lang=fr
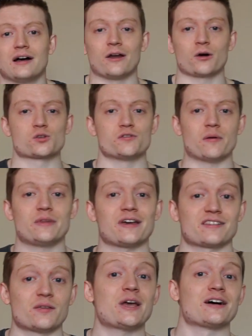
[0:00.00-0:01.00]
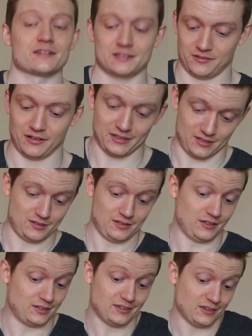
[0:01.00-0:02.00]
Alors tu vas me dire, c'est bien,
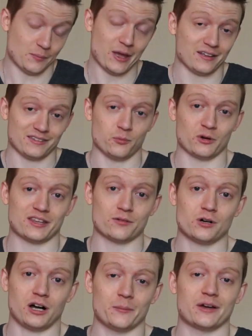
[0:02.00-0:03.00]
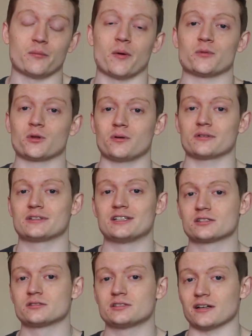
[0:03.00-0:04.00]
c'est bien, c'est bon à savoir, mais en même temps,
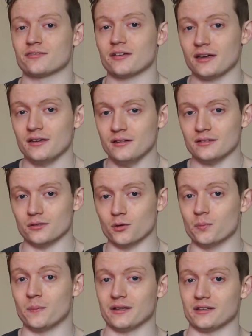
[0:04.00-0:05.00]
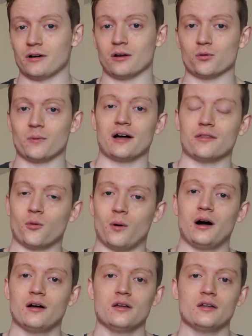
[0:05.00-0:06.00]
qu'est-ce que ça fait de ne pas avoir le bras
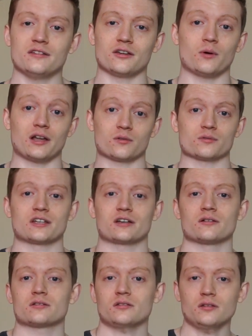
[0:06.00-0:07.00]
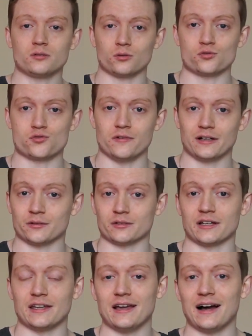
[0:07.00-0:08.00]
droit C'est quoi la conséquence quand tu vas
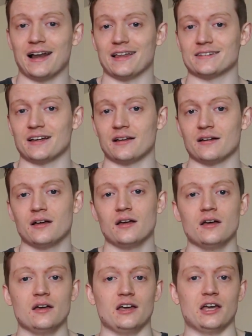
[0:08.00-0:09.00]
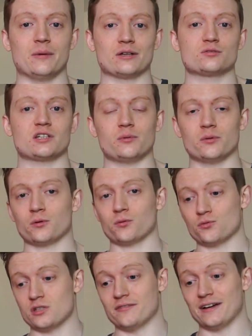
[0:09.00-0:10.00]
t'entraîner à la salle Et eh bien tout
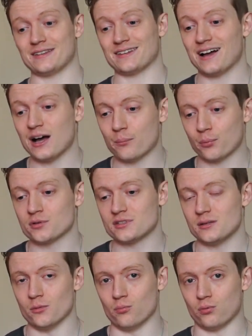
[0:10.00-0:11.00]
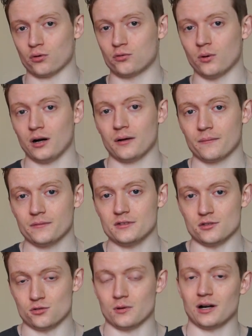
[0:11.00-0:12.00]
simplement, il va être impossible pour toi,
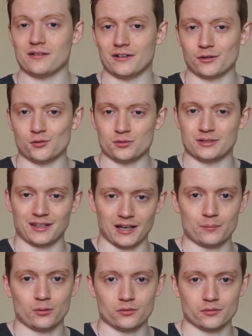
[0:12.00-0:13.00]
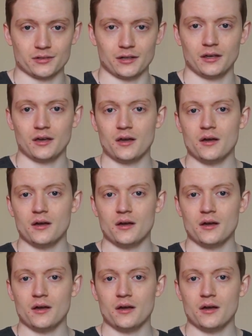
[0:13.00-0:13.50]
si tu as un valgus très prononcé,